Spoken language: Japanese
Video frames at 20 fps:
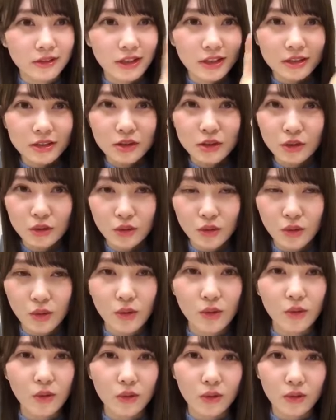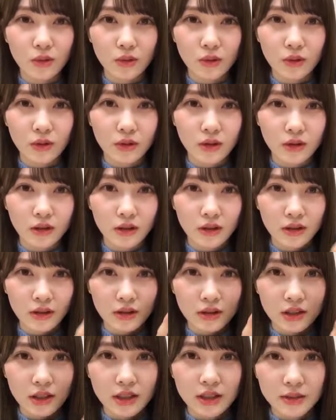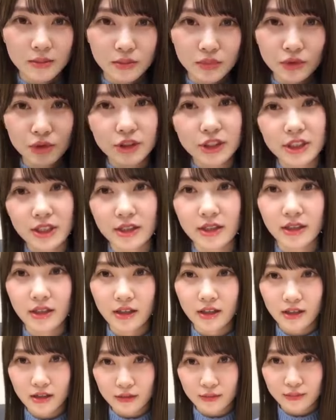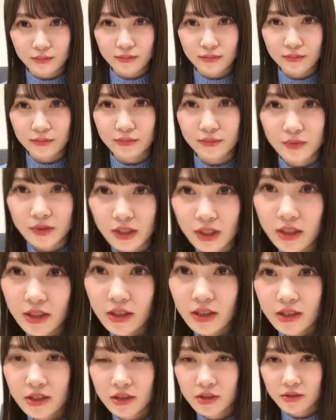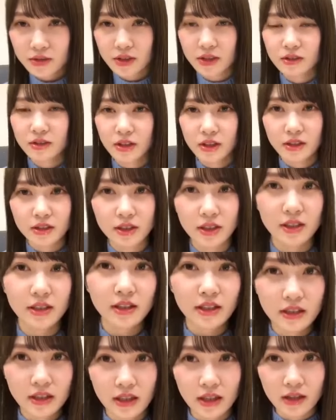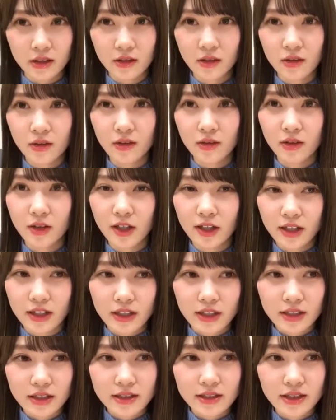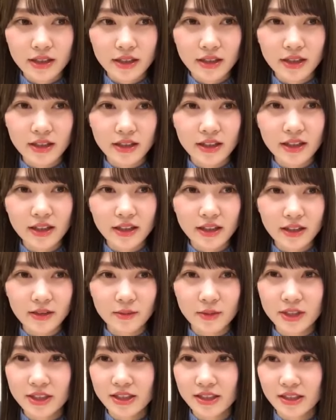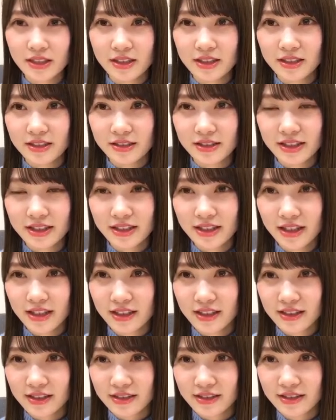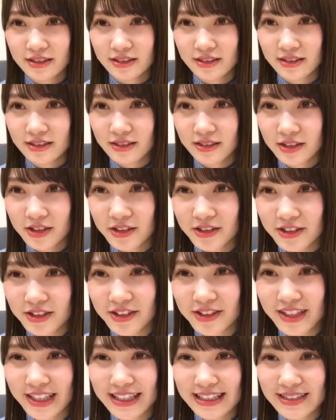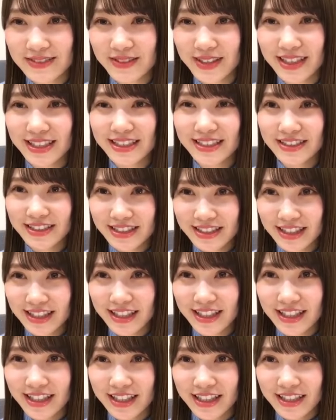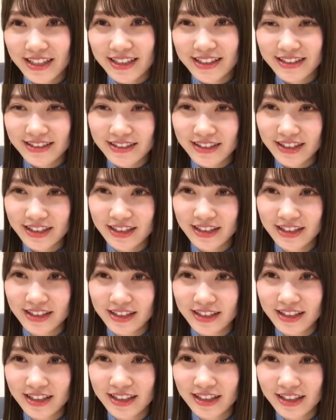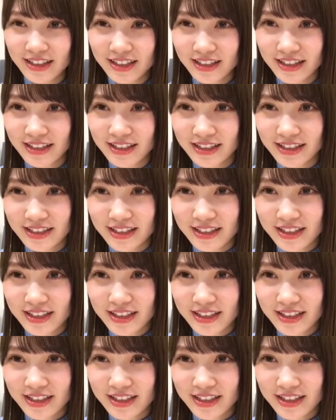ナッチョとブーちゃんがさんにん一緒にいる役だったんだけど、さんにんでねめっちゃ練習した。きょんこのやつ爆笑した。よかった。